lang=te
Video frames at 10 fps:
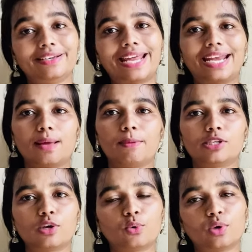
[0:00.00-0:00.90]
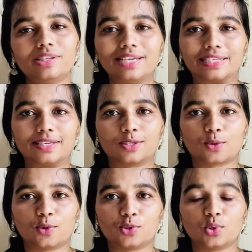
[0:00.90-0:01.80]
e డేటాబేస్లో కూడా చెక్
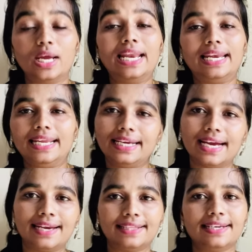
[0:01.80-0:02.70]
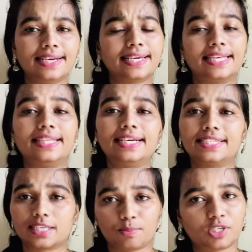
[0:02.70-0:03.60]
చేసుకోవచ్చు లింక్ అనేది నేను కింద
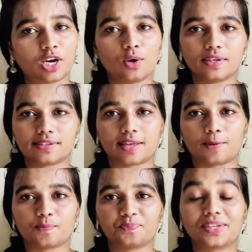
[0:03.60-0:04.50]
డిస్క్రిప్షన్లో ఇస్తాను